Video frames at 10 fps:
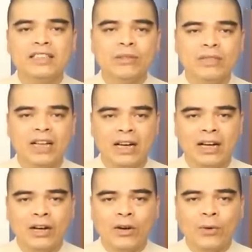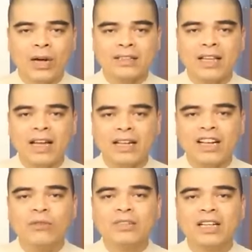trí trong nhà hoặc tại cái
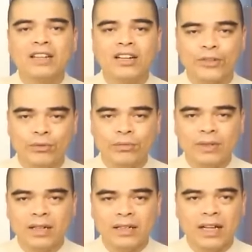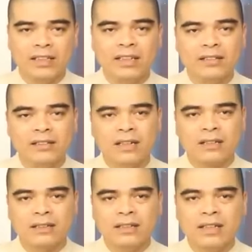không gian thờ cúng để nhận
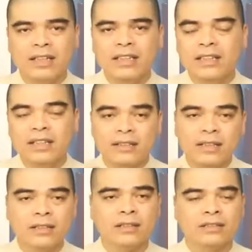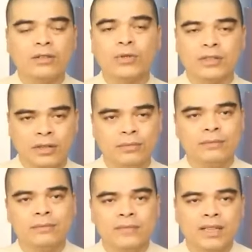được những cái ý nghĩa tích cực trong cuộc sống.
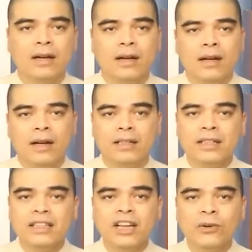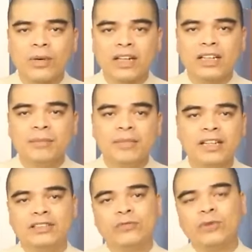À, ý nghĩa của cây kim
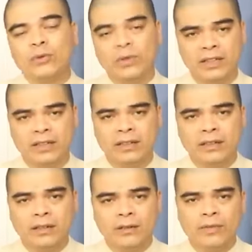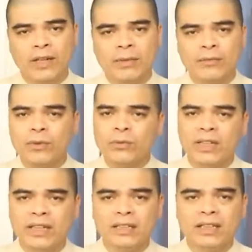tiền trong phong thủy về mặt phong
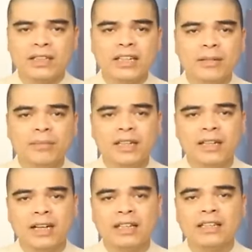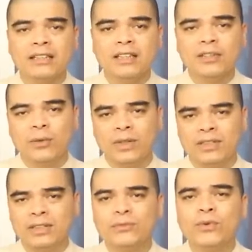thủy thì cây kim tiền là hiện thân của
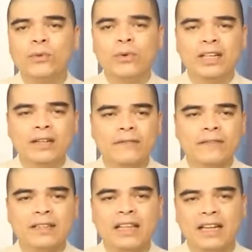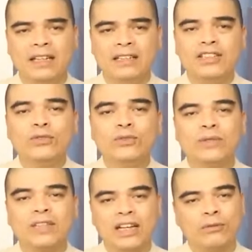sự phú quý, phát tài, chiêu
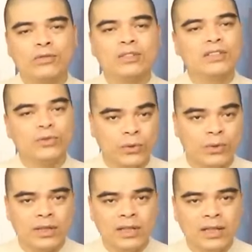dụ tài lộc cho gia chủ.